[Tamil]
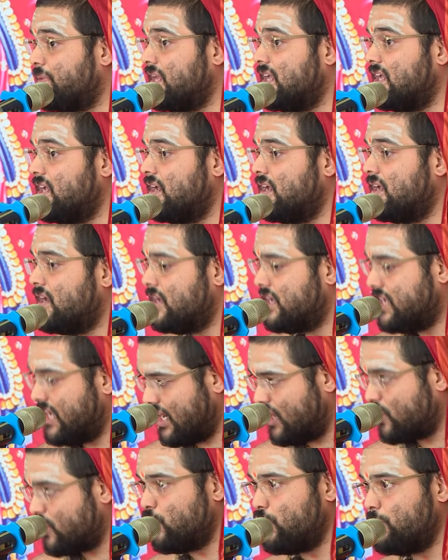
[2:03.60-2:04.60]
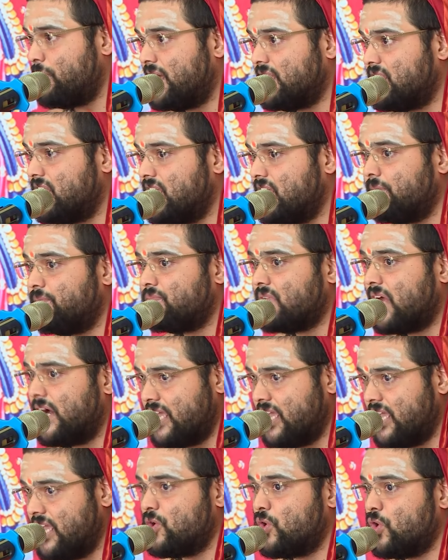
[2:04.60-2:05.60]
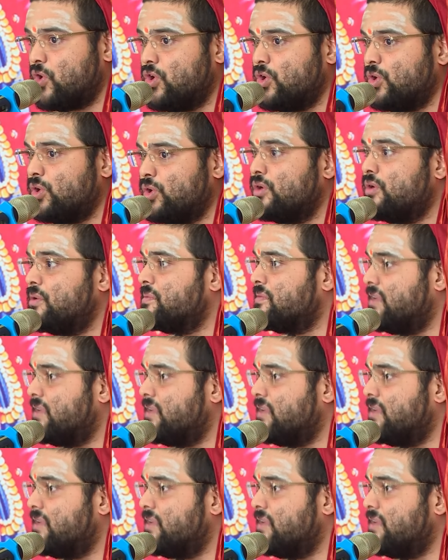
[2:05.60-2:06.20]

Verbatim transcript: எப்படி எனக்கு ஒரு மாதிரி அடியனுக்கு ஒன்றும்